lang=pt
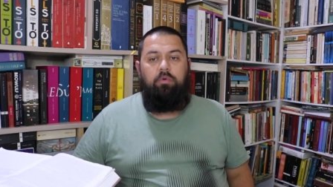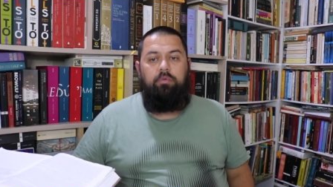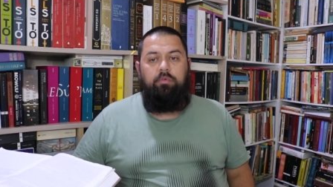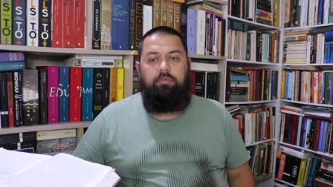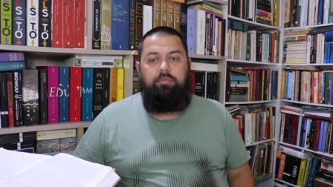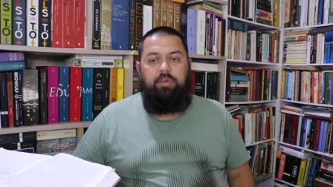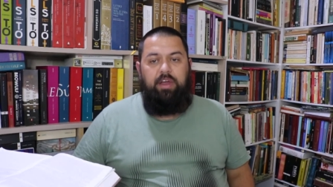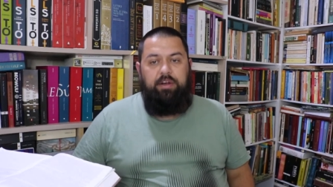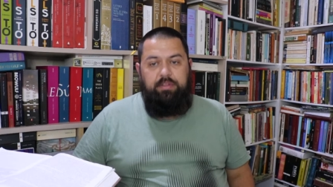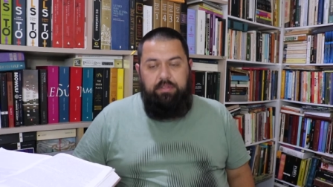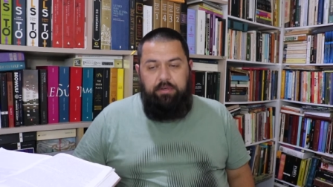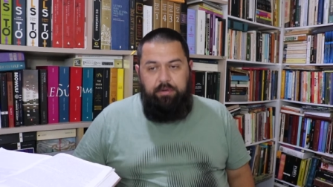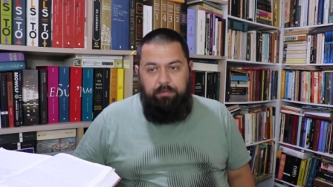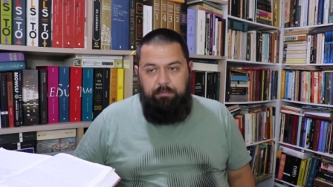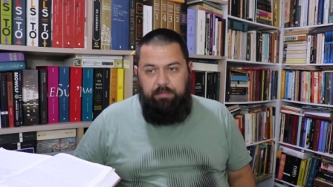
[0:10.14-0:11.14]

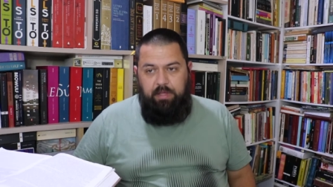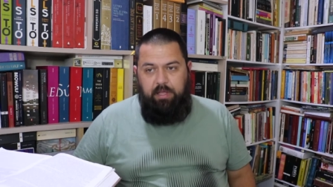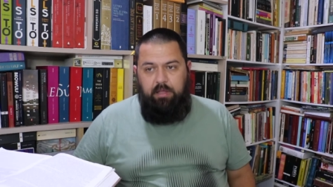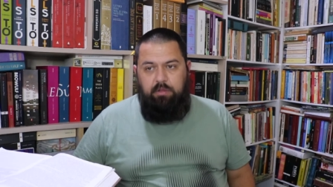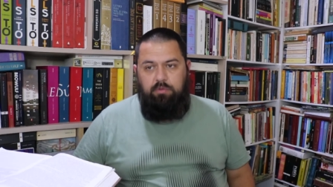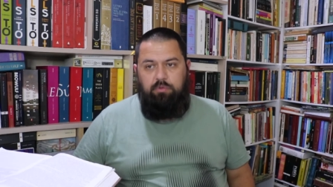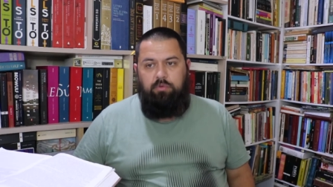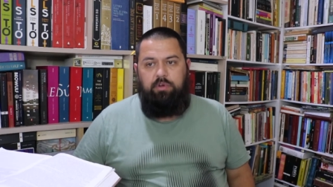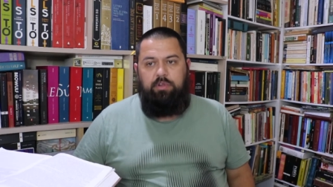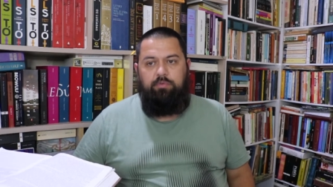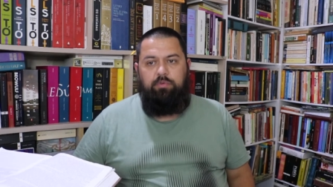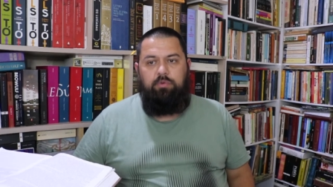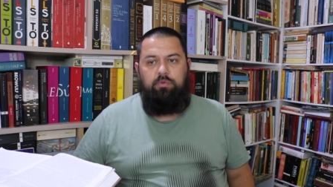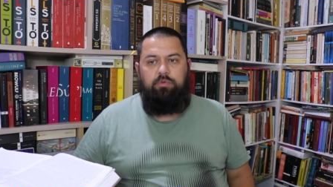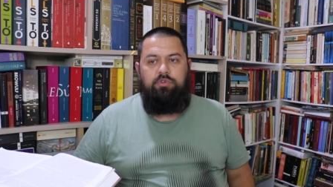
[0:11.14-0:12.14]
Werther, né, do
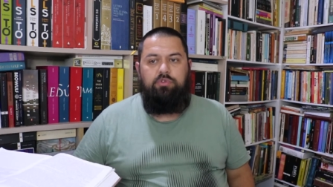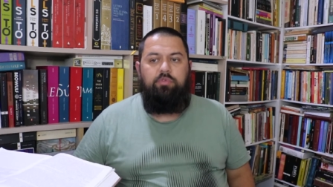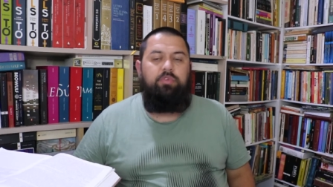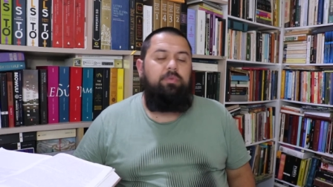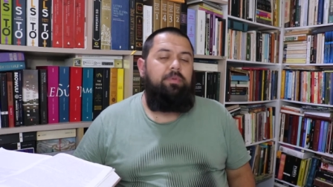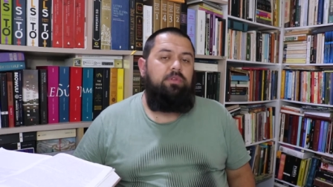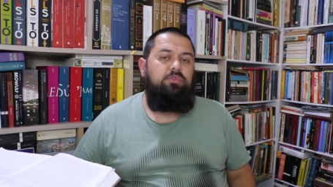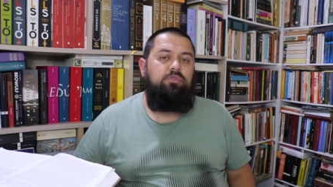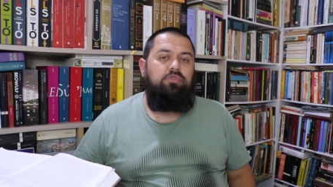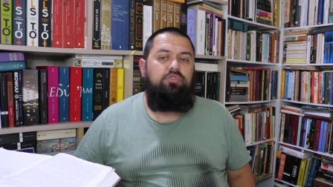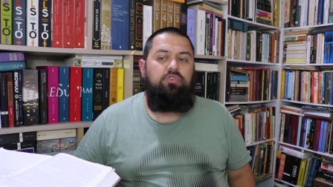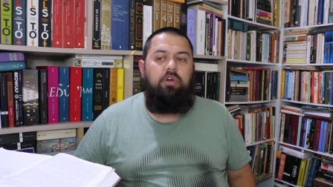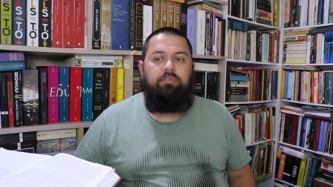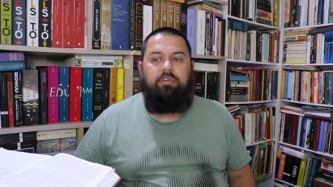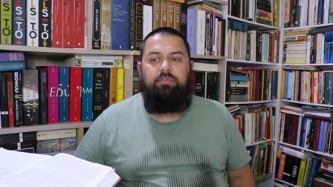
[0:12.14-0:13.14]
livro Os Sofrimentos do
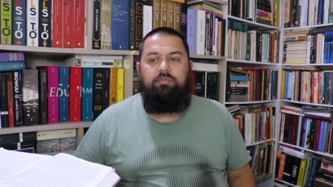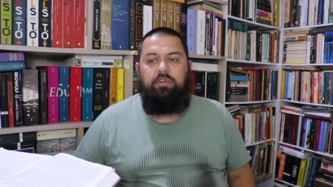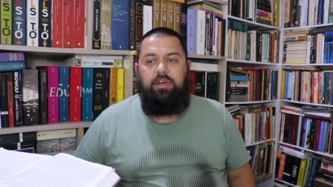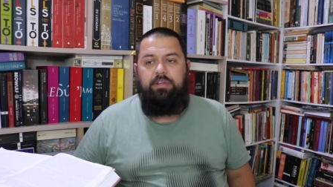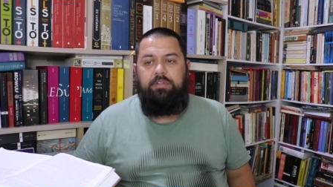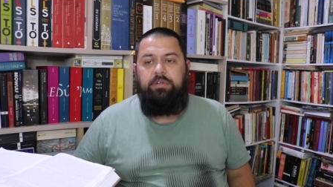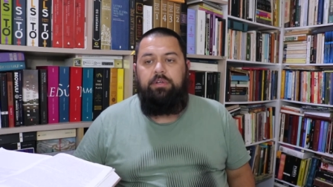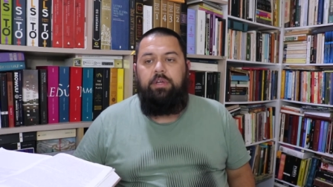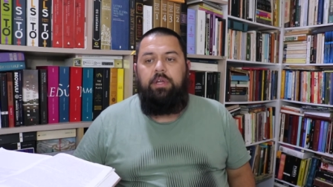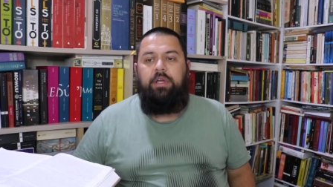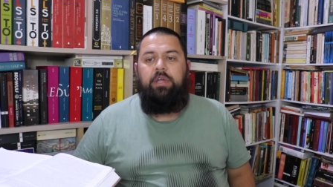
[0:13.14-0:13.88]
Jovem Werther.